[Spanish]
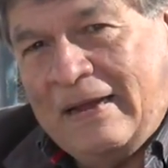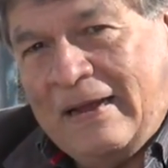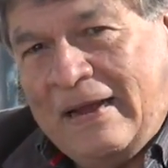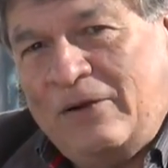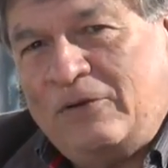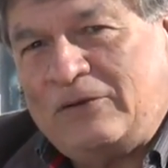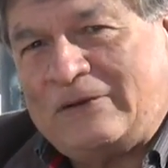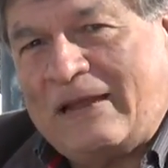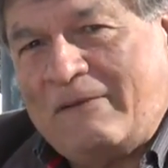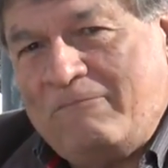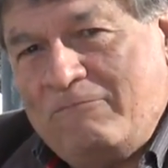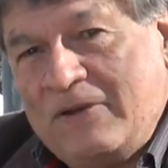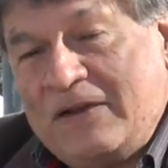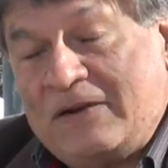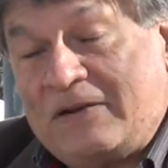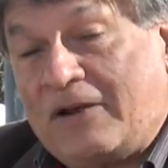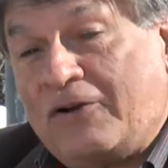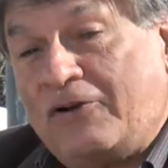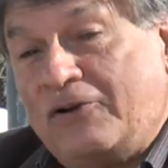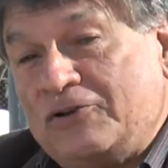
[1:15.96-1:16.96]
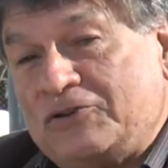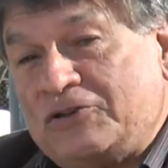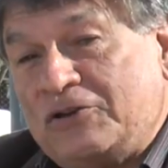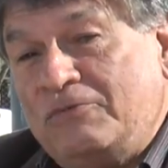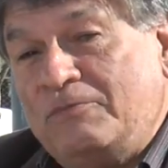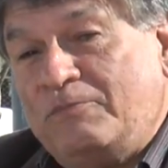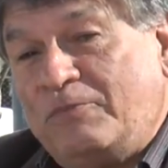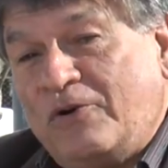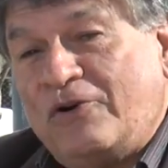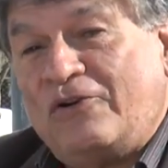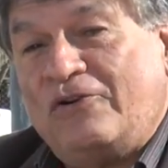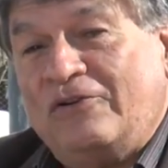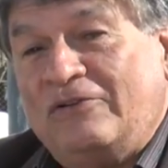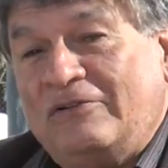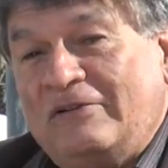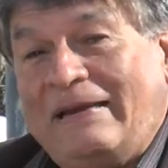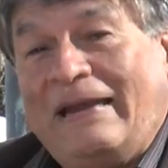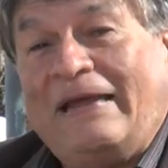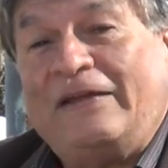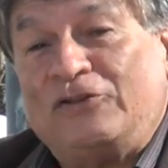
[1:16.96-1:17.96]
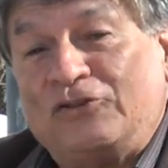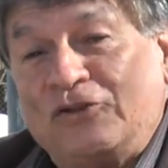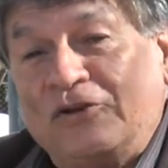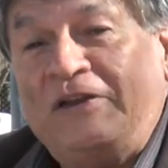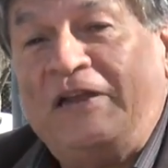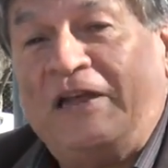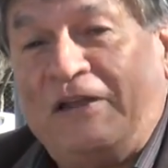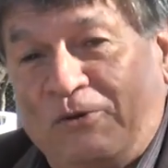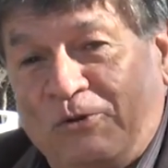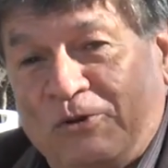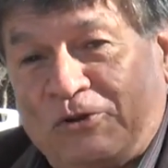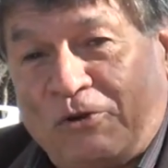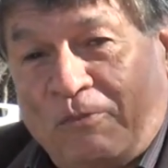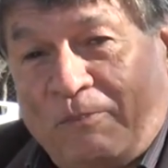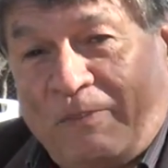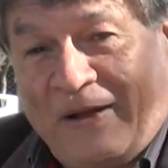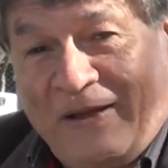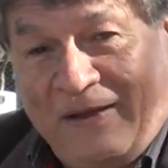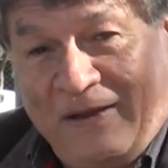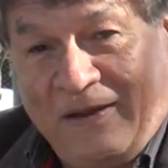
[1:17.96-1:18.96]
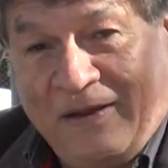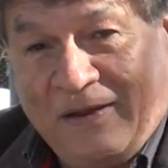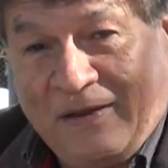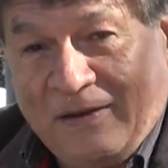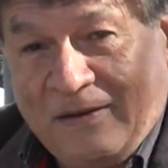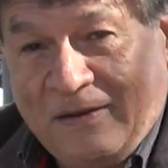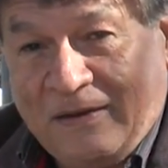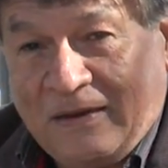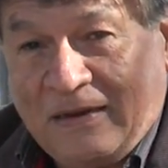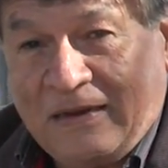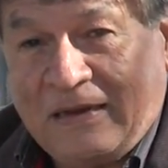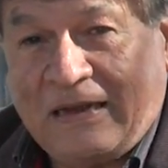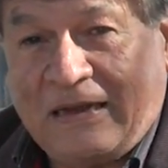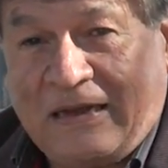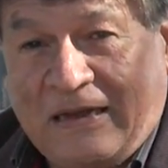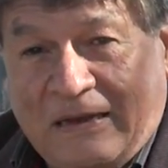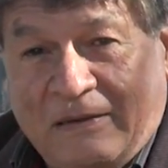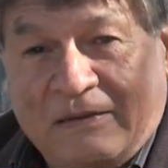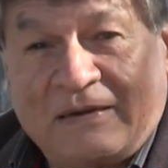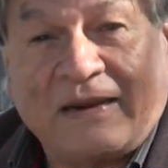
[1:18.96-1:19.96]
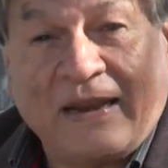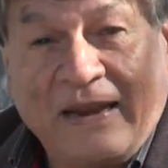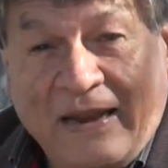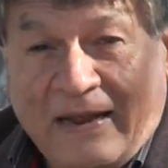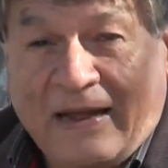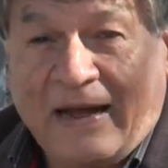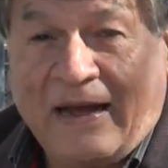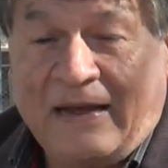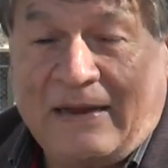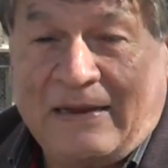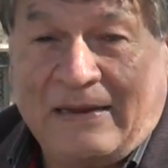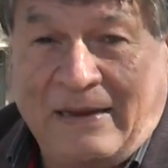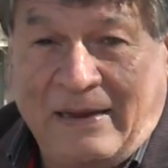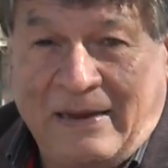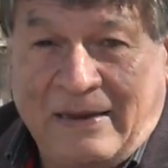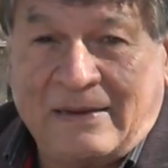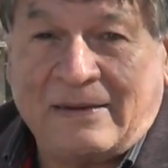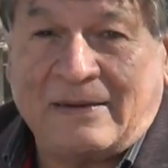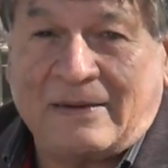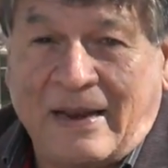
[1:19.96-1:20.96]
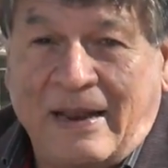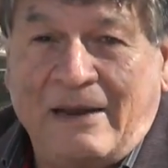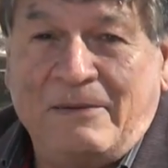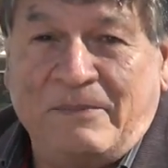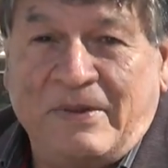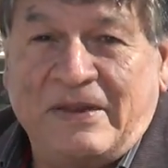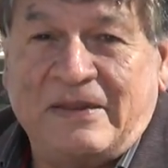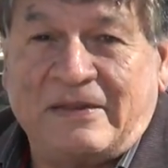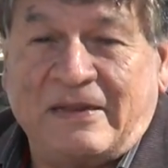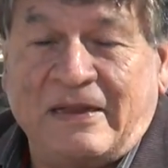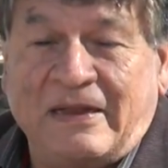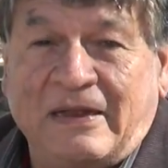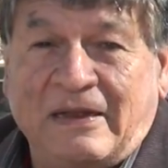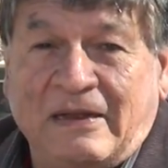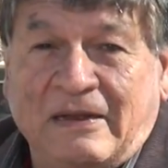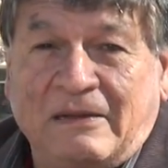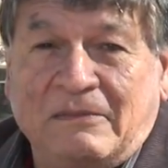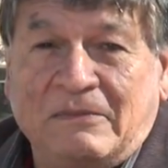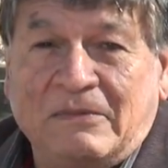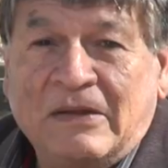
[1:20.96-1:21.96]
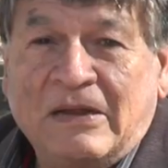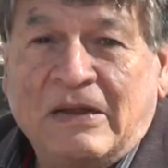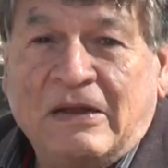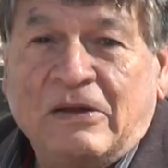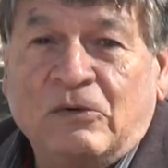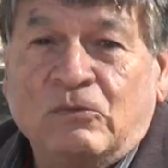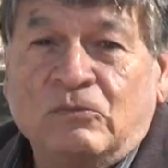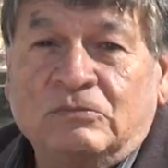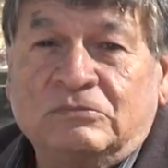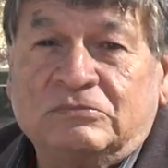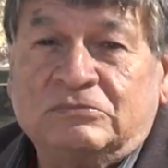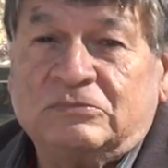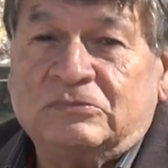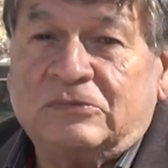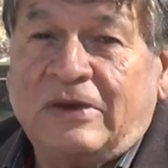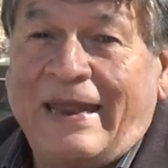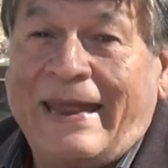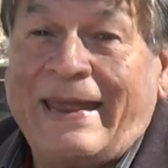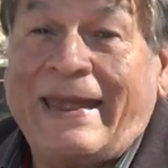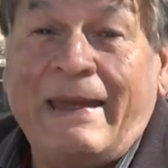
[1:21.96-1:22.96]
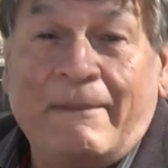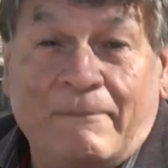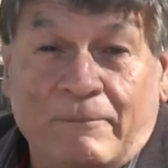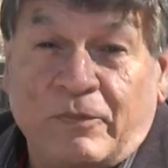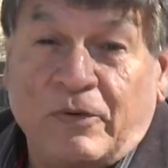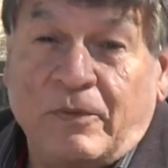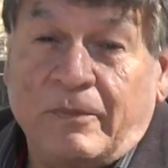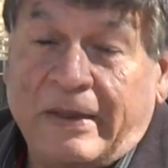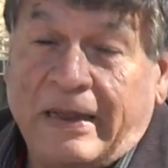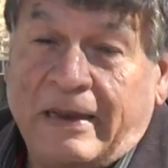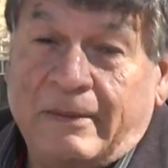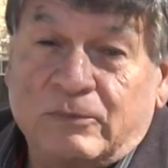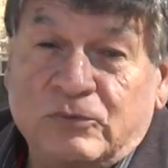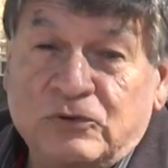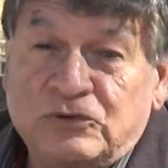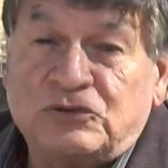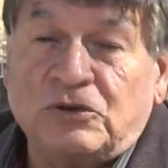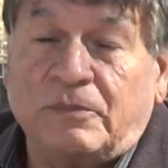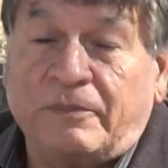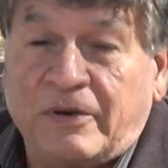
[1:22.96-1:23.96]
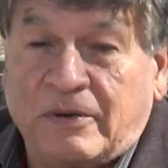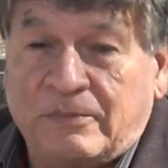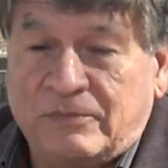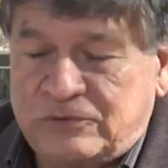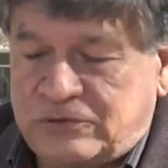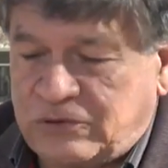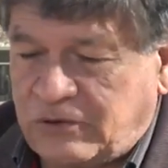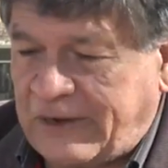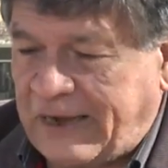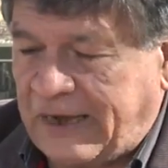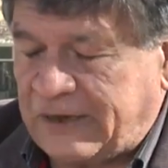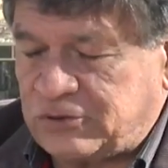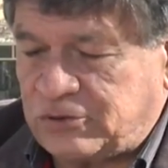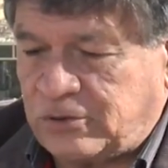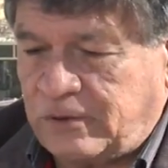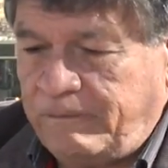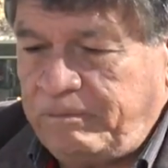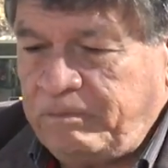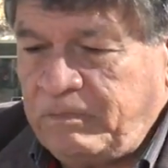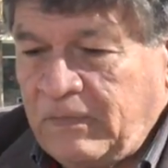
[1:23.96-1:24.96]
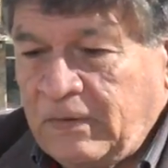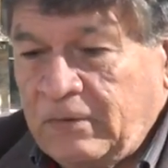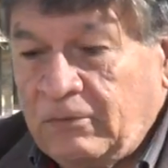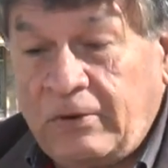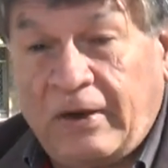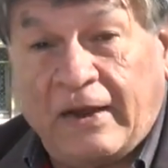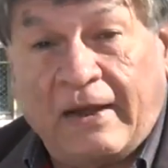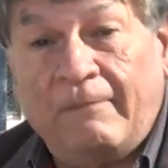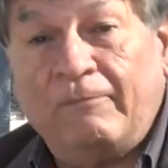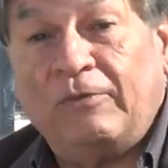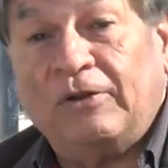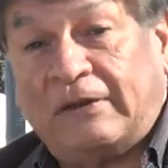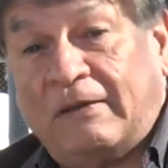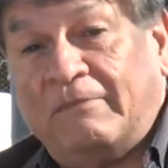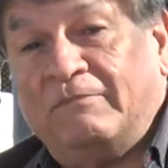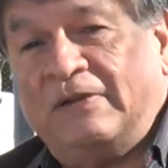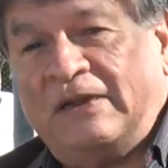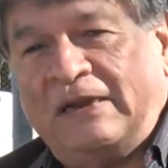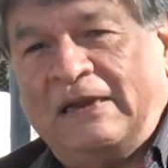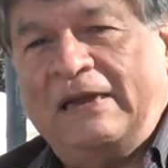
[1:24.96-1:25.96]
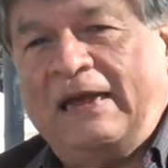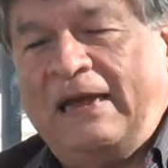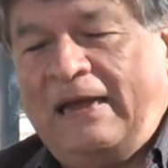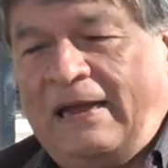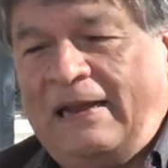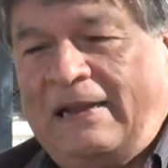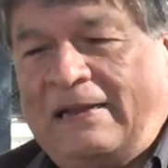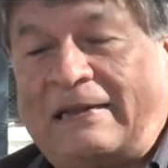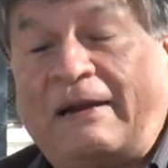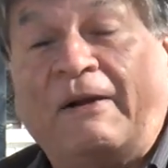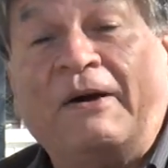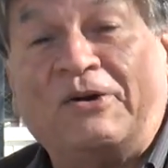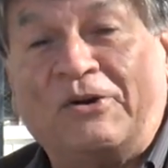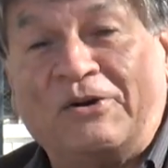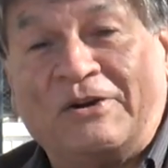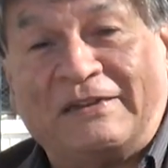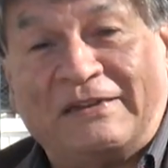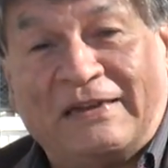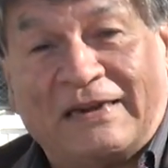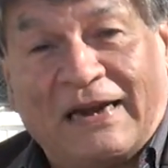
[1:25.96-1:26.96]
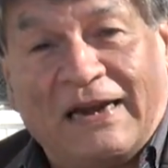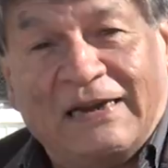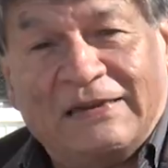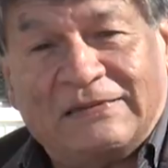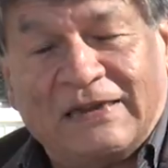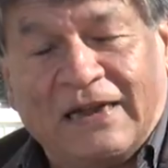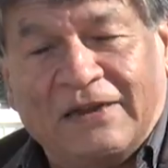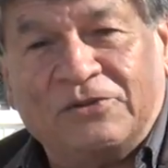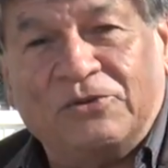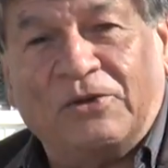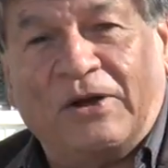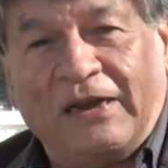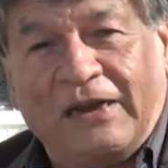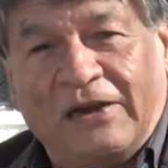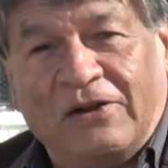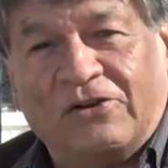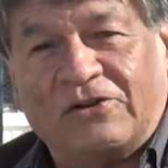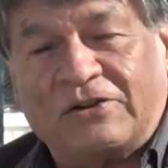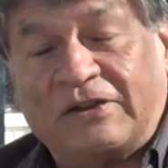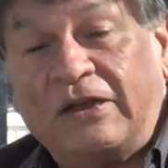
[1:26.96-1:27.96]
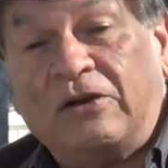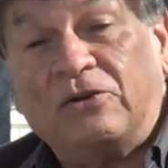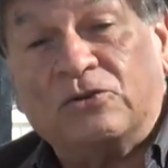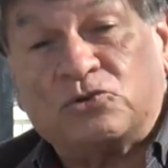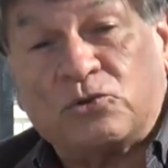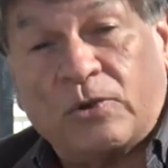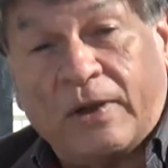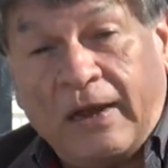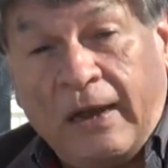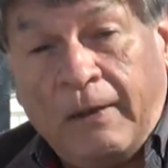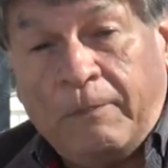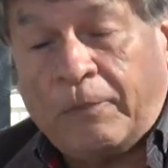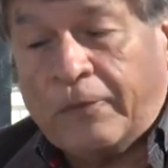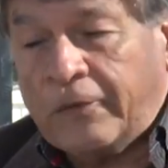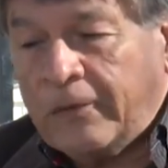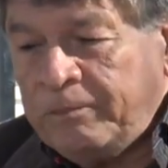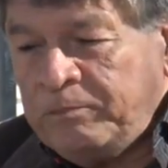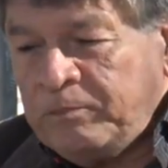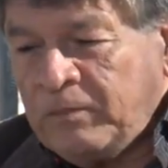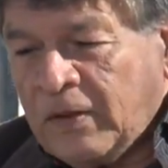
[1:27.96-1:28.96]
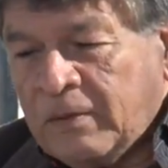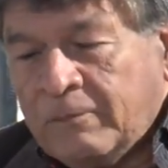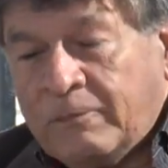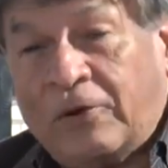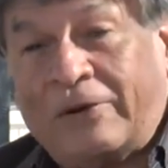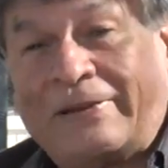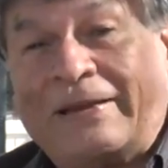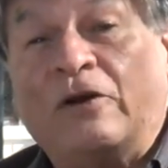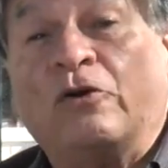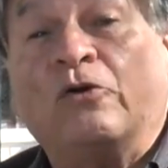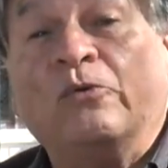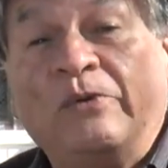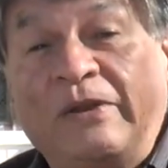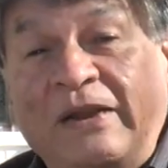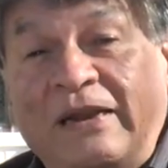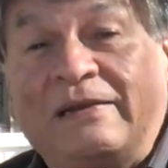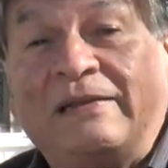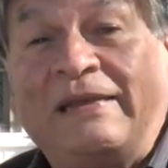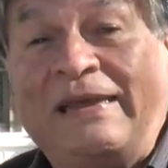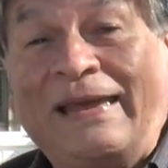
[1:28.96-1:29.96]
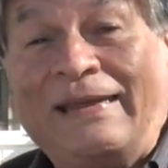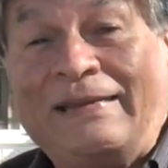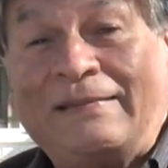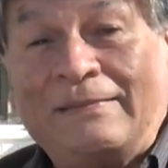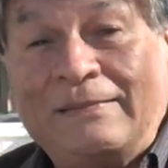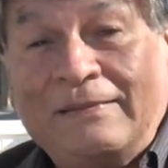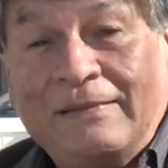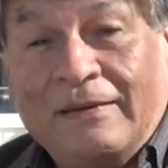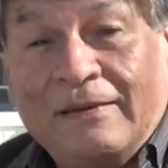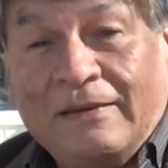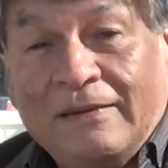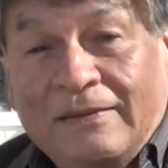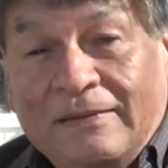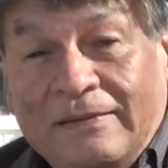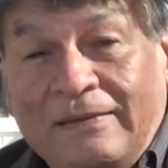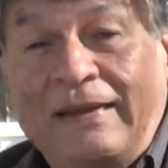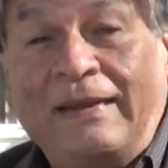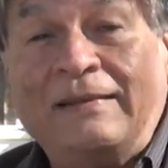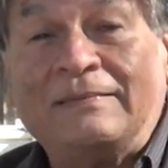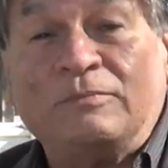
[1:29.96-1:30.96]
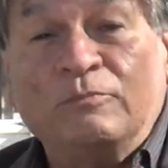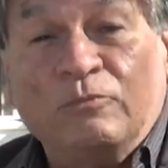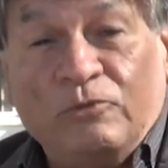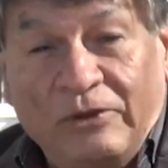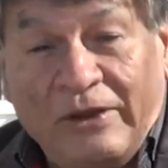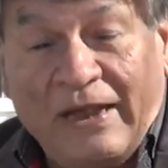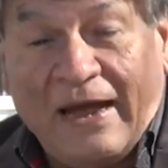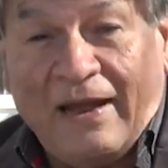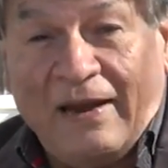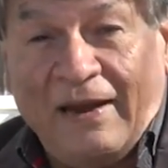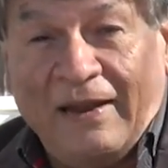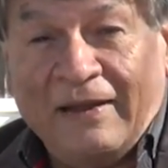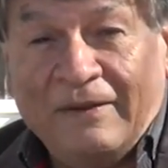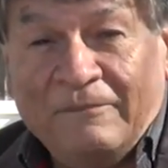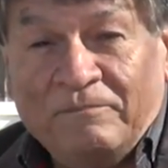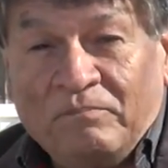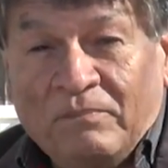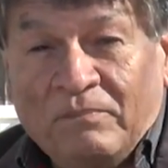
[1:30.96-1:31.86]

es también reconocer un poco la historia de nuestro país, que es rica y es realmente un ejemplo en muchos, pero en muchos casos. Un ejemplo también es el trabajo que está realizando Ariel Ortiz con su equipo, porque cubrir 10, 10 mundiales,